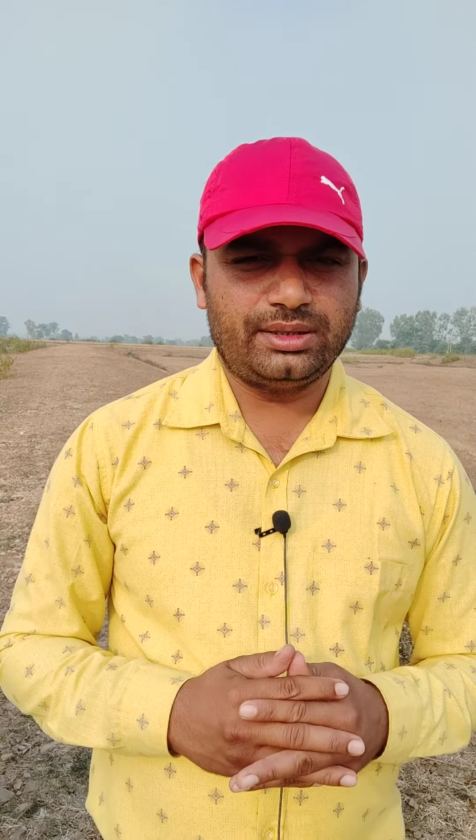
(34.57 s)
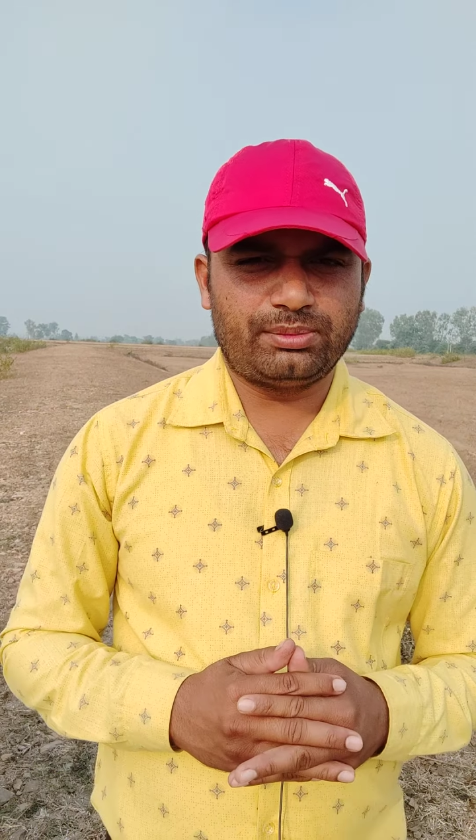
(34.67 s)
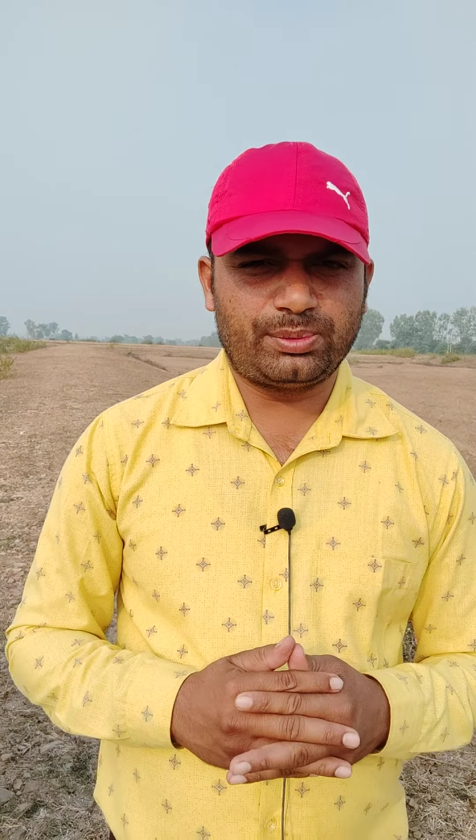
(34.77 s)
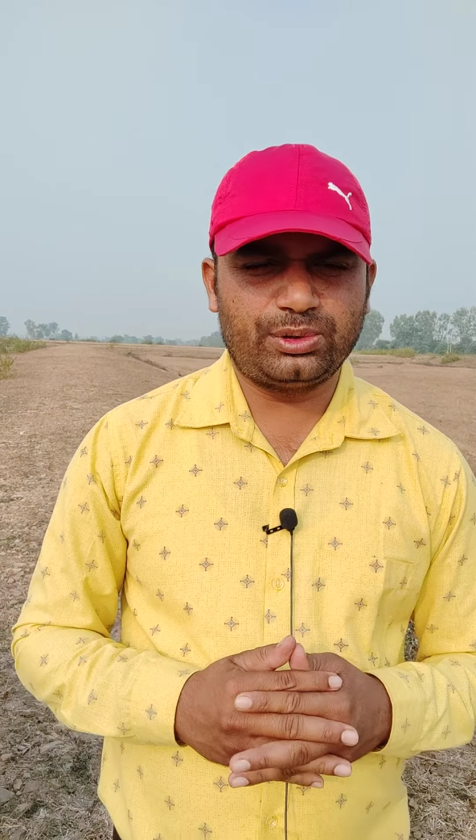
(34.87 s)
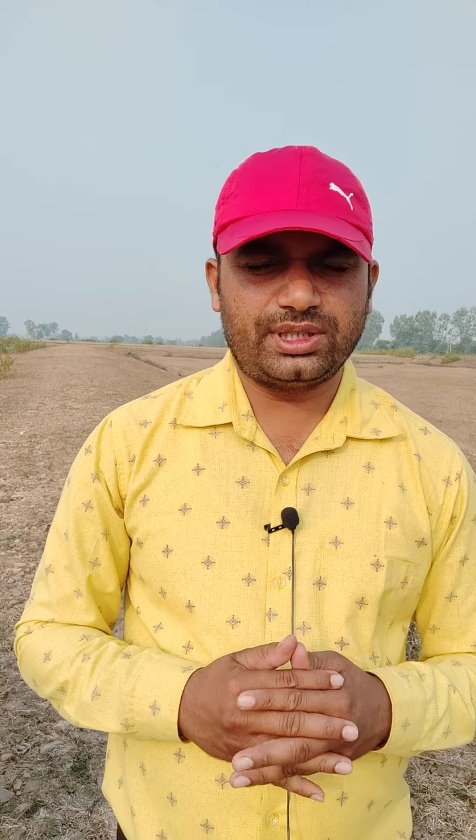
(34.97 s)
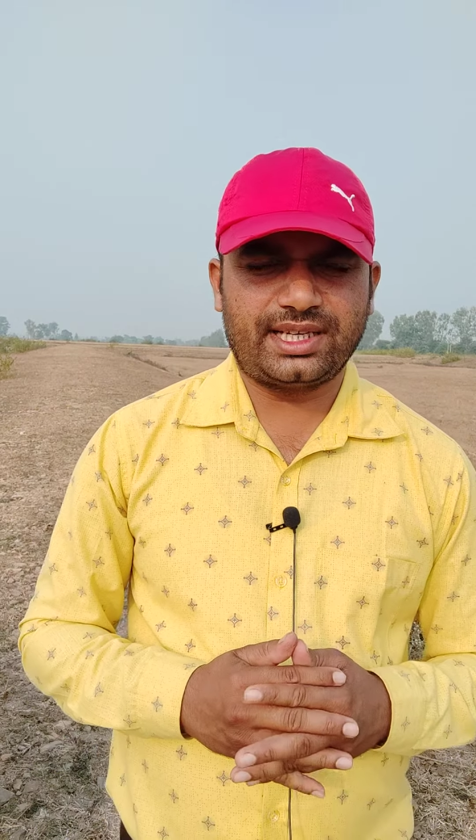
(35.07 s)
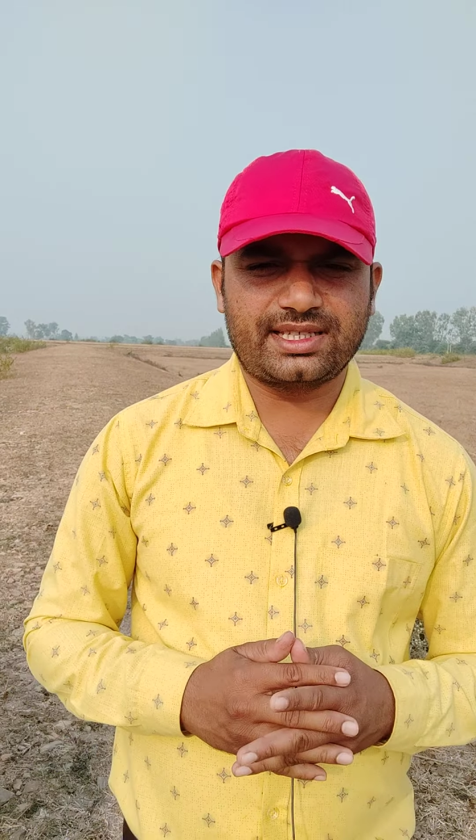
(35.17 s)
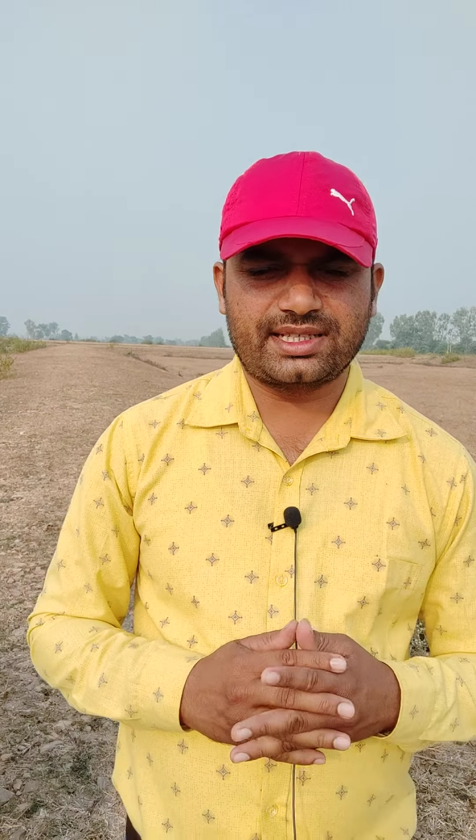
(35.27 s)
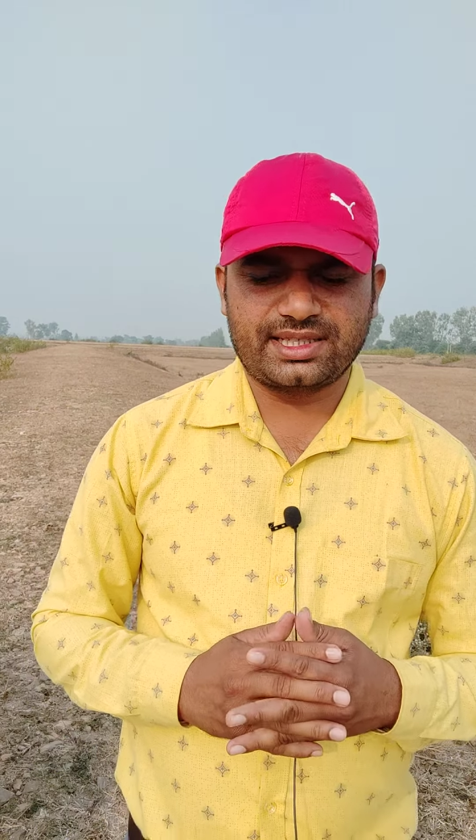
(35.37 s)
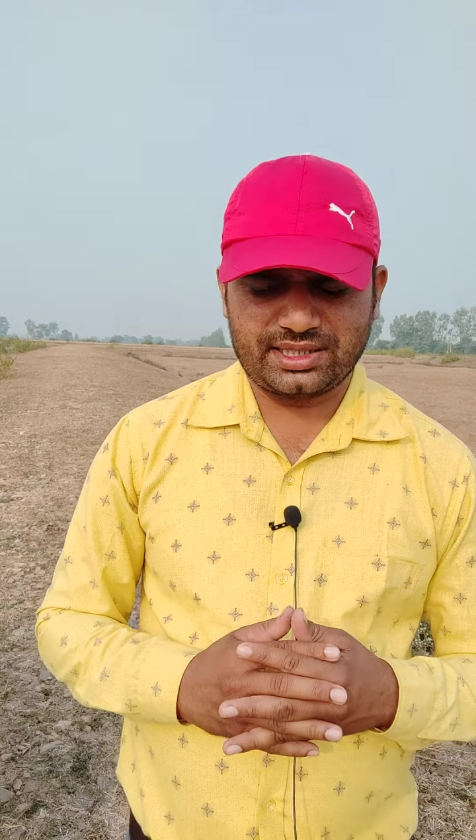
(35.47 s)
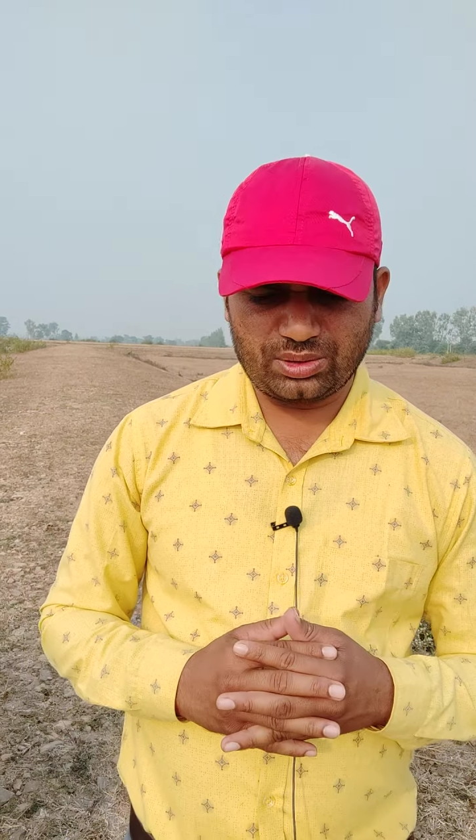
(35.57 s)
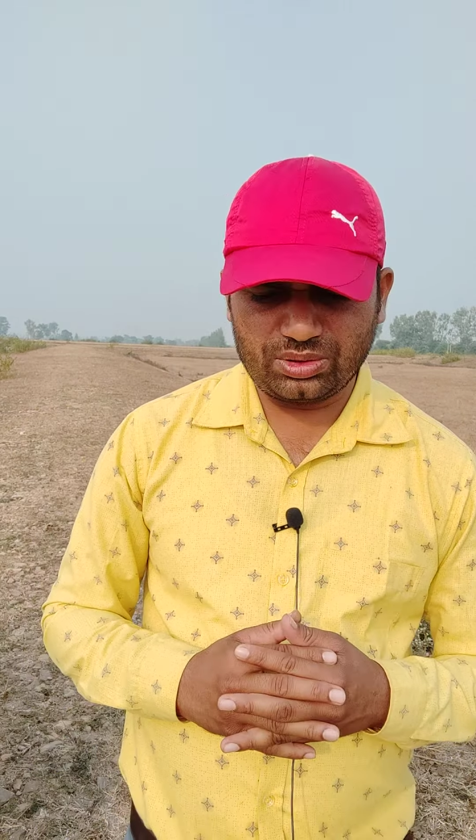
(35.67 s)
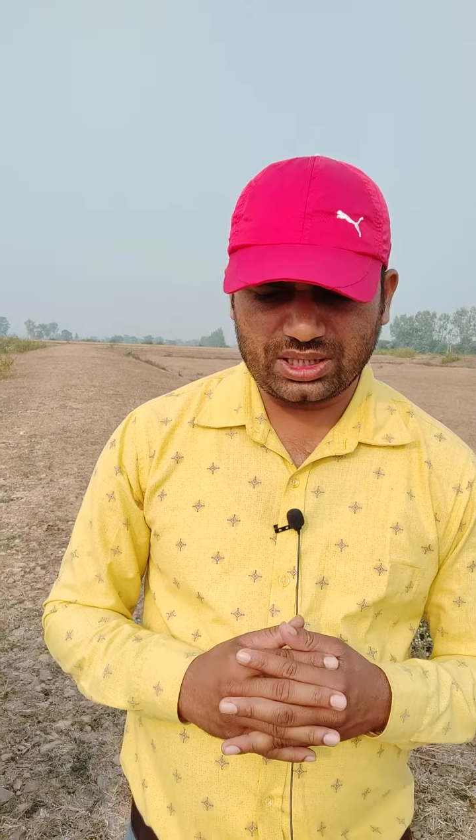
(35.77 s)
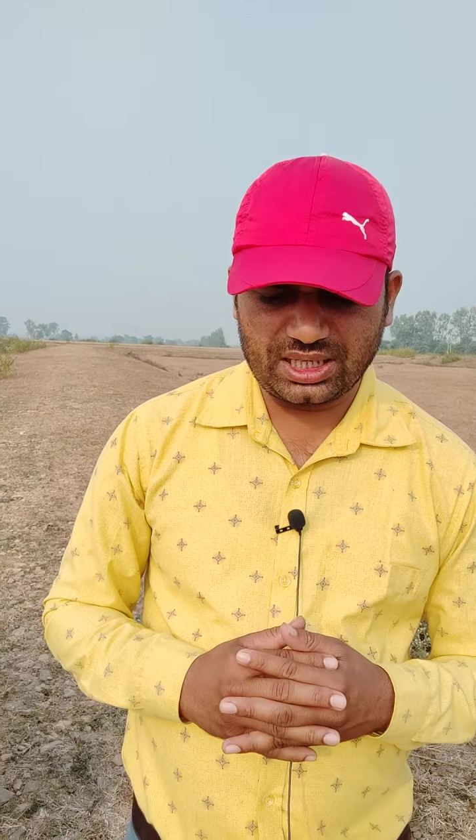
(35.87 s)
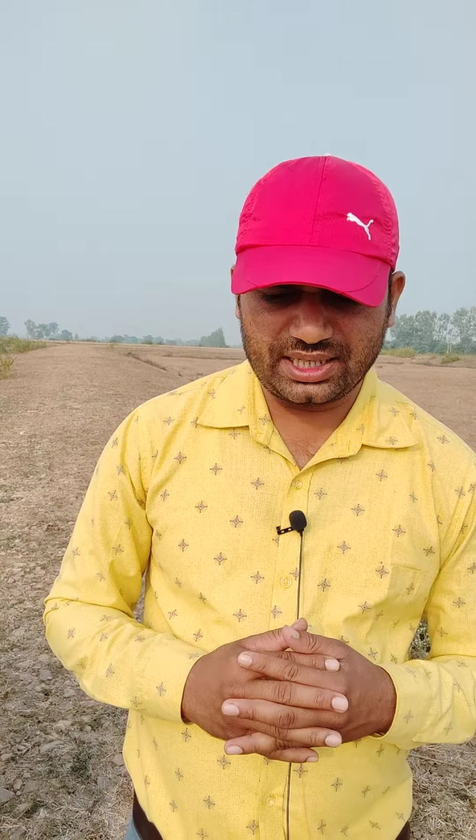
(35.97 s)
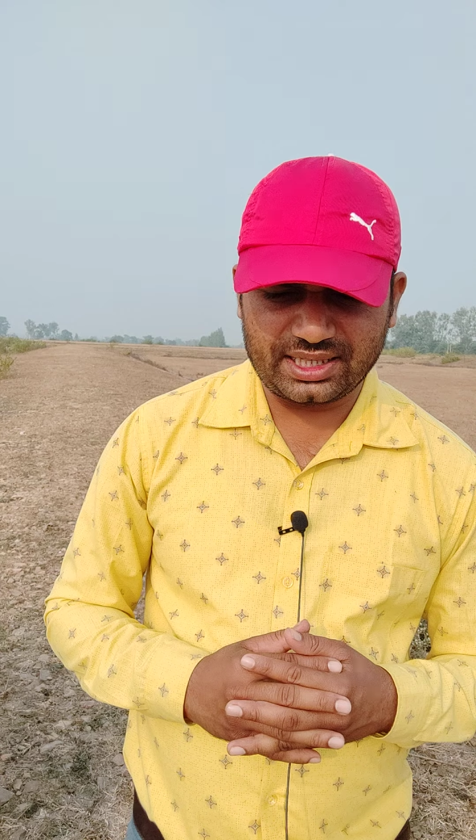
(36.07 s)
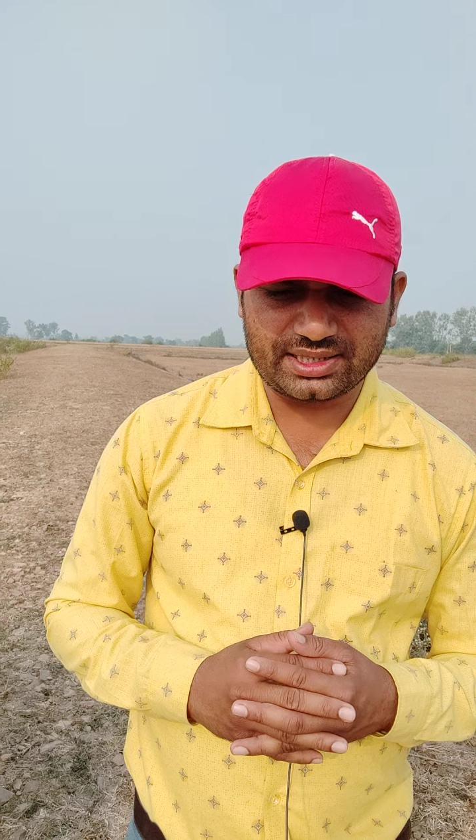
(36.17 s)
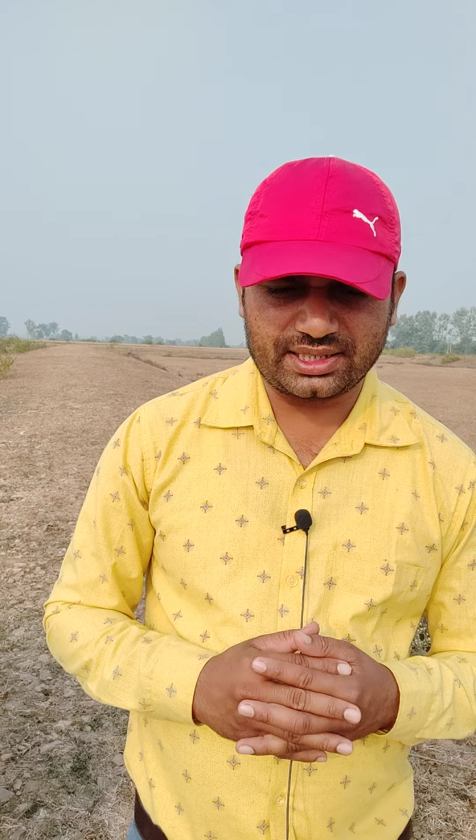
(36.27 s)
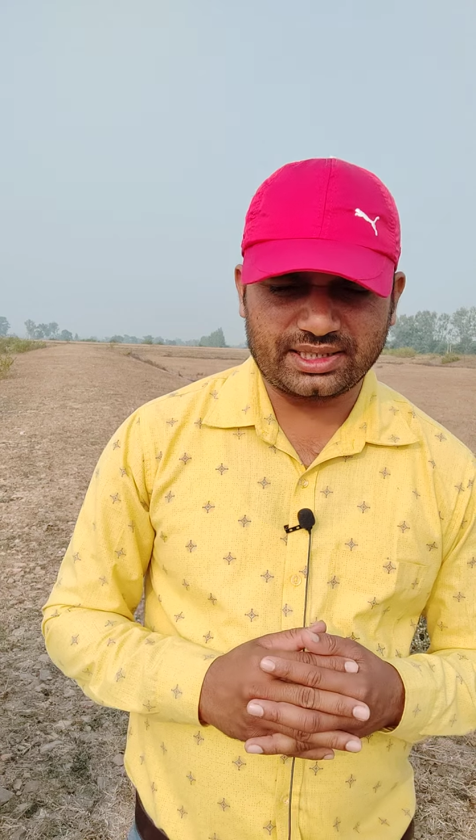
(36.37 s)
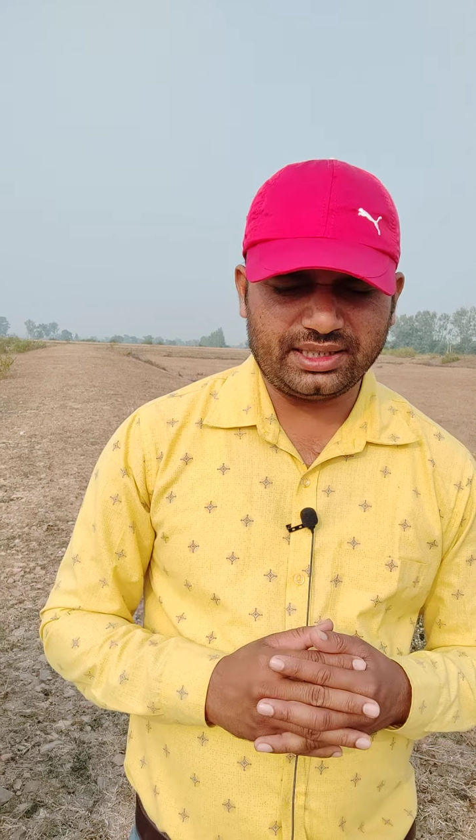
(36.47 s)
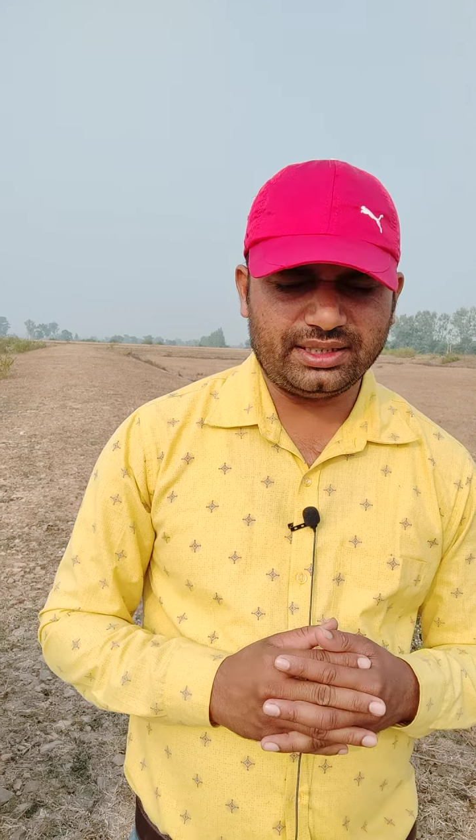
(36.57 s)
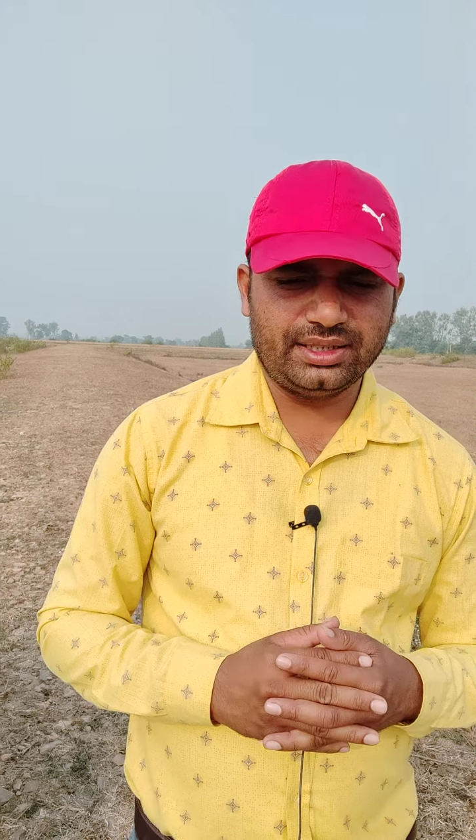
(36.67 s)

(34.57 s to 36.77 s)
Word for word: फफूंदनाशक से ज़रूर कर लेना चाहिए